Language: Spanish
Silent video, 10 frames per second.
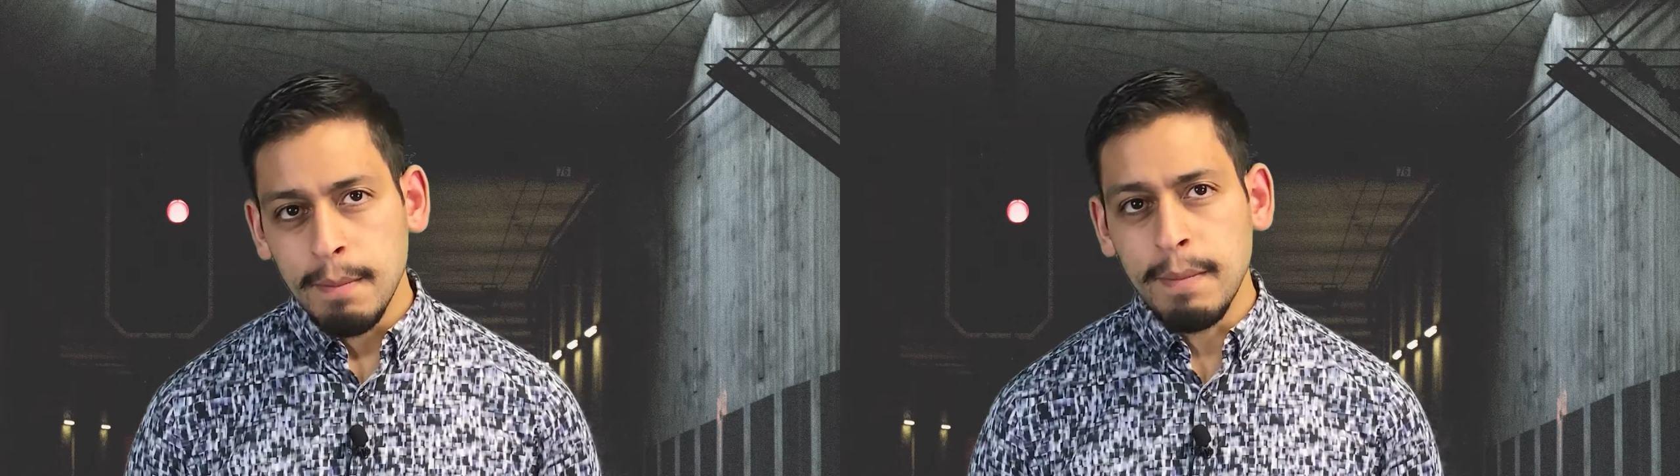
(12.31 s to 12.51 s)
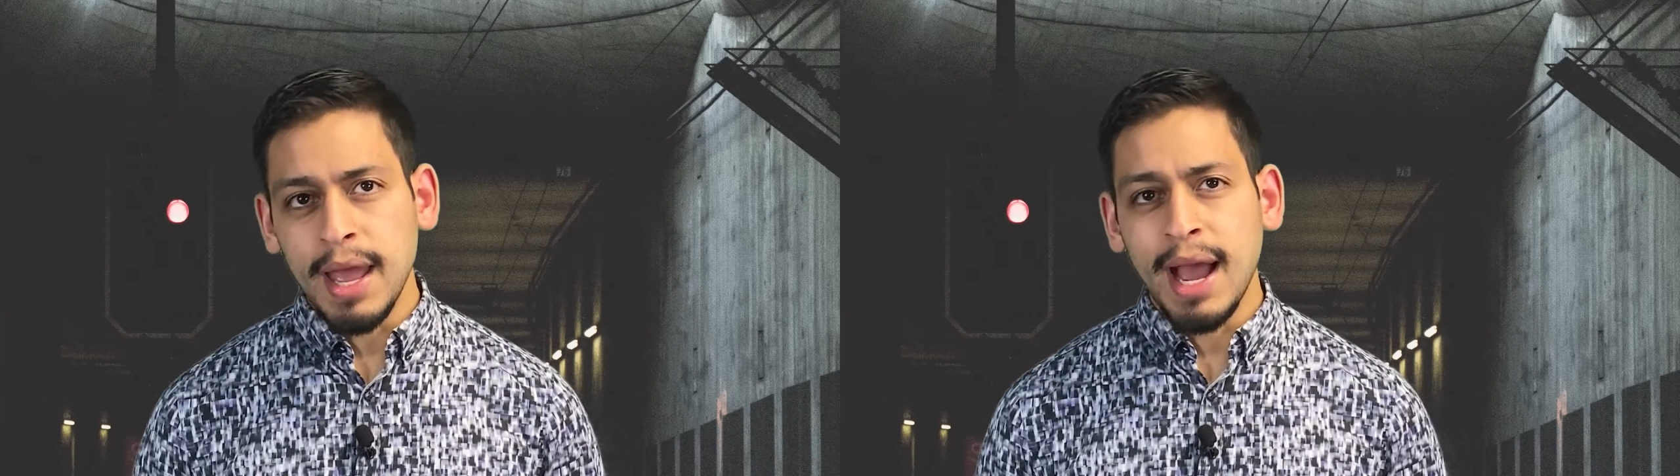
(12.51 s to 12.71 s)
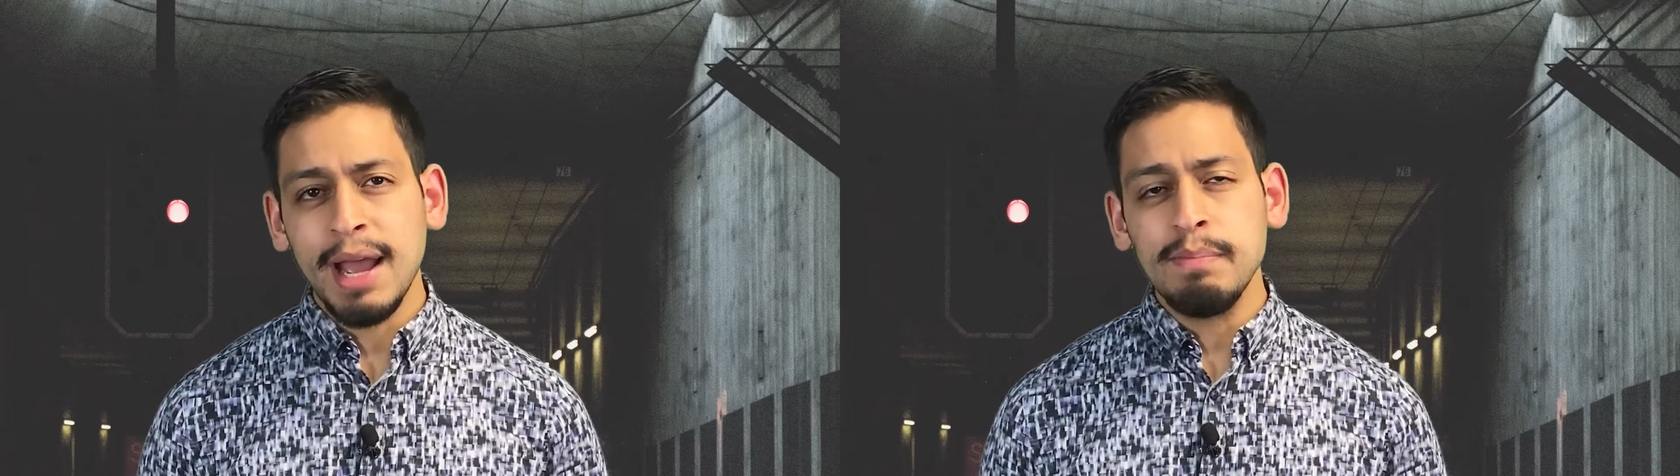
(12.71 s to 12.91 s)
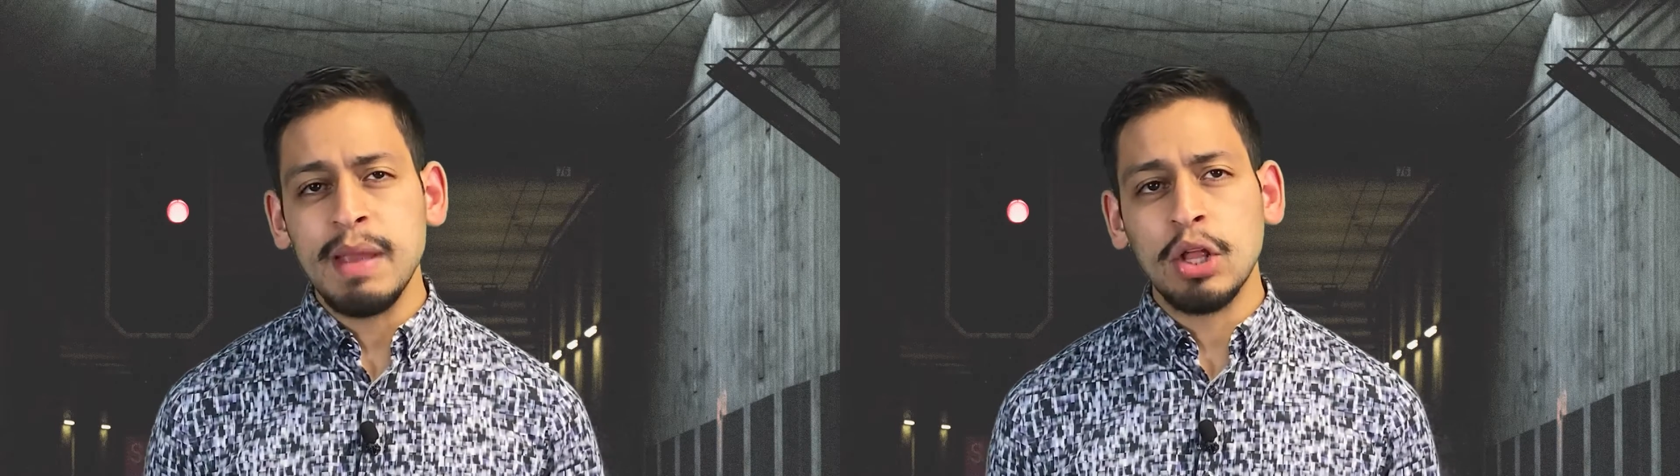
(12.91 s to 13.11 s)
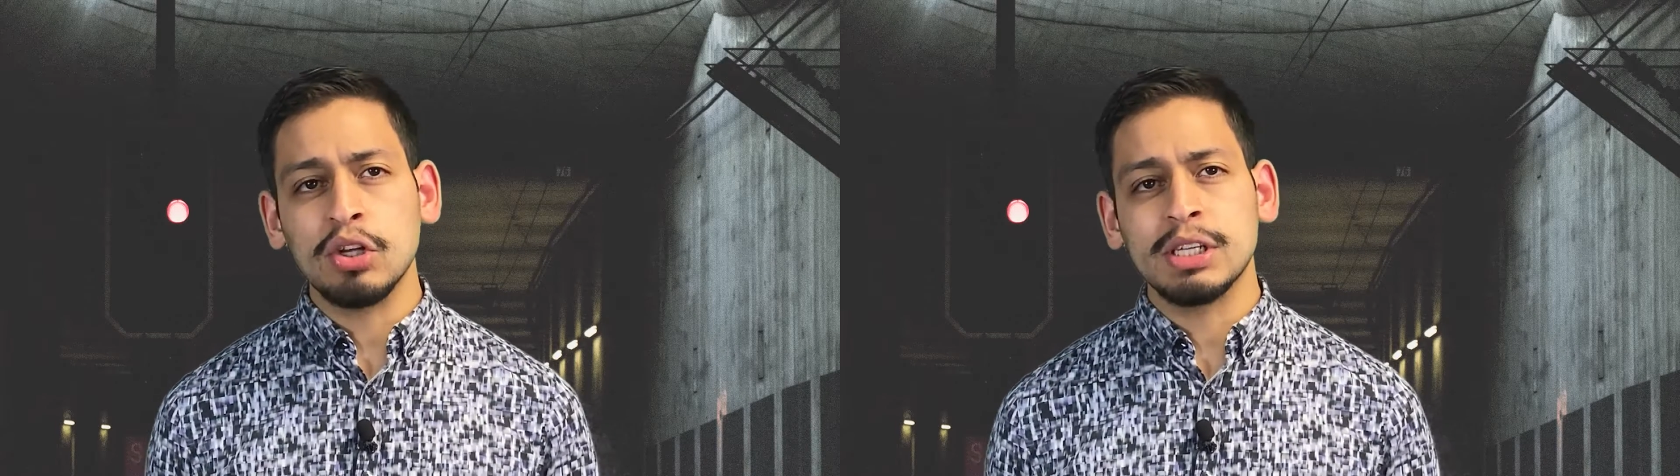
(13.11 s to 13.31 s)
Me ha
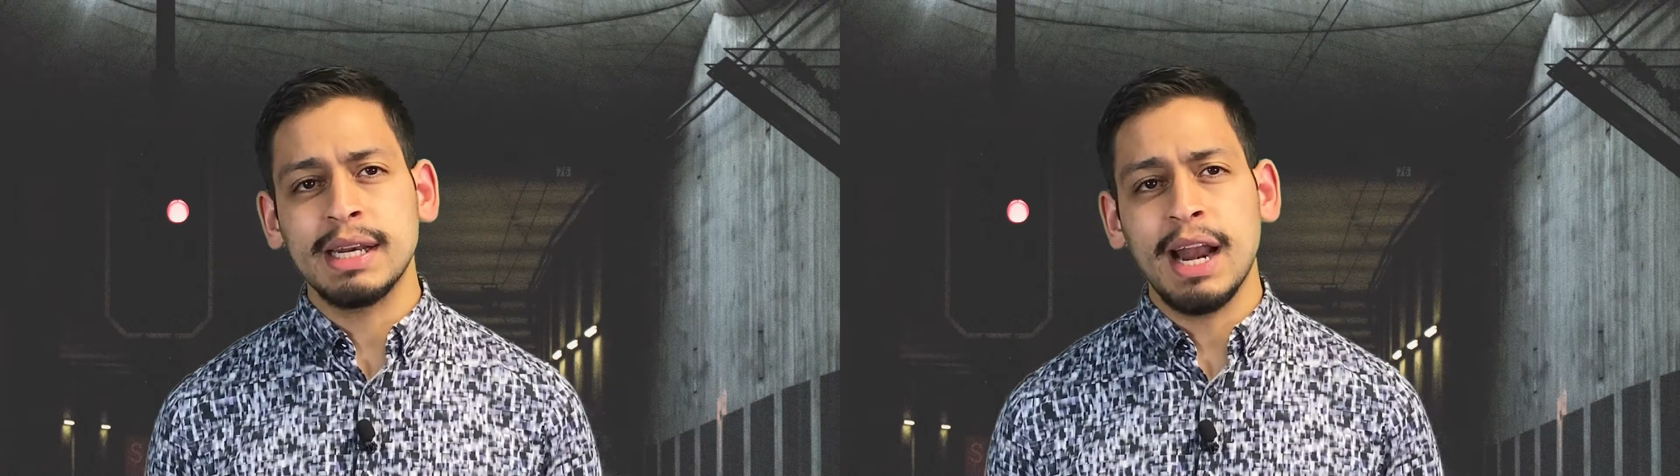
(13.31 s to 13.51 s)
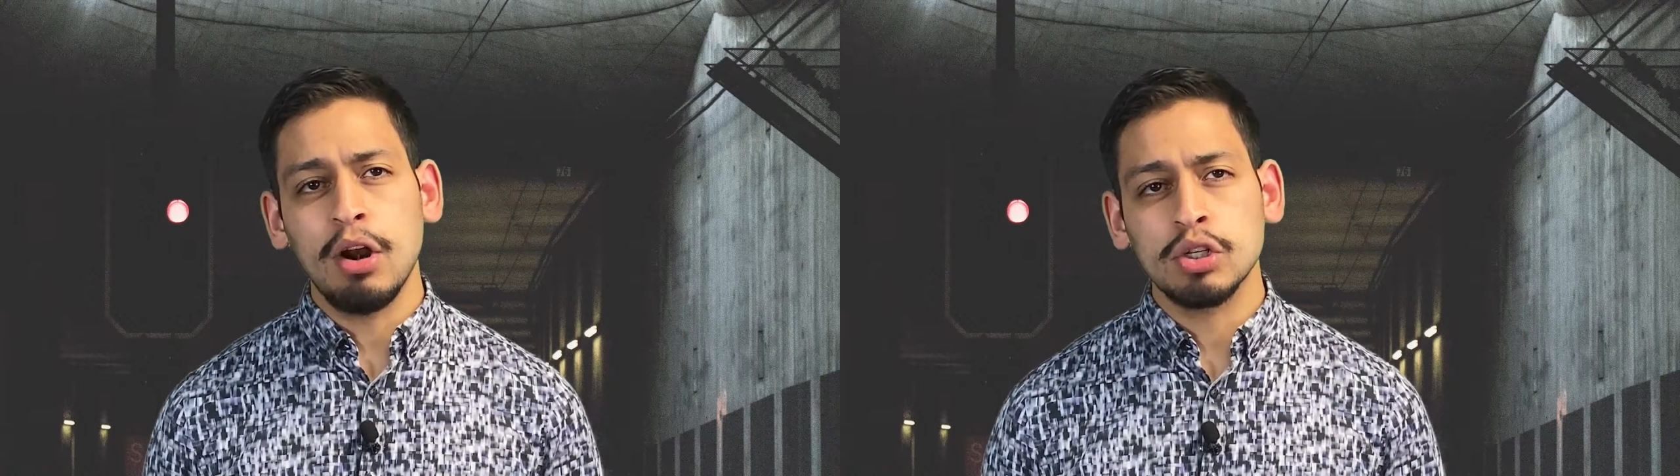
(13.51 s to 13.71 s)
enviado a sanar a